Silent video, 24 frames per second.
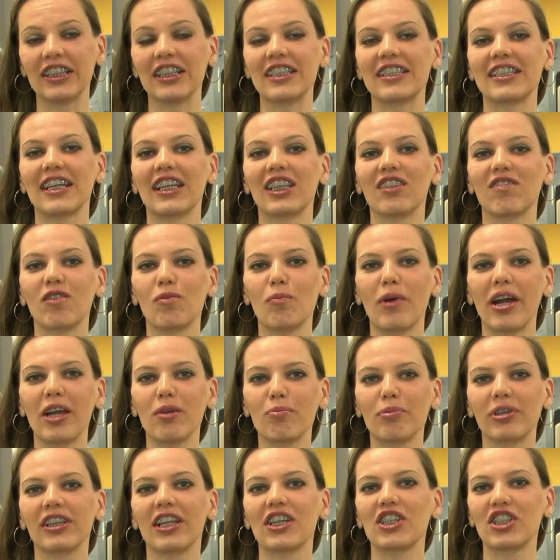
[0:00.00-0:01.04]
30
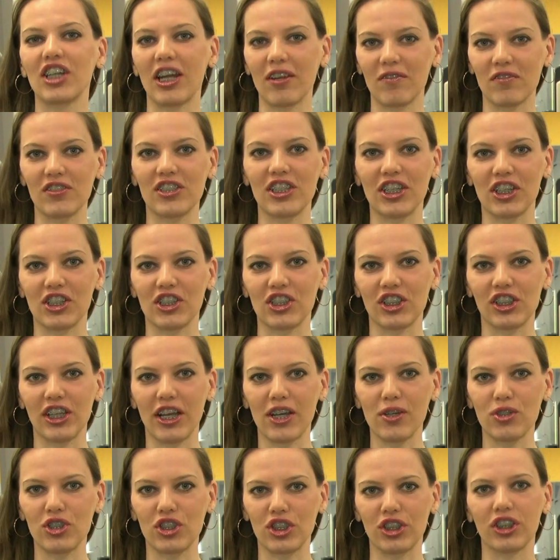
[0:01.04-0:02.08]
мая приглашаем всех
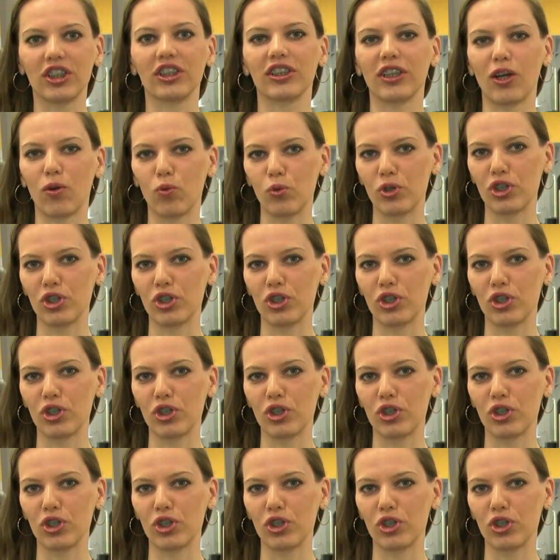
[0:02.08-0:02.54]
желающих на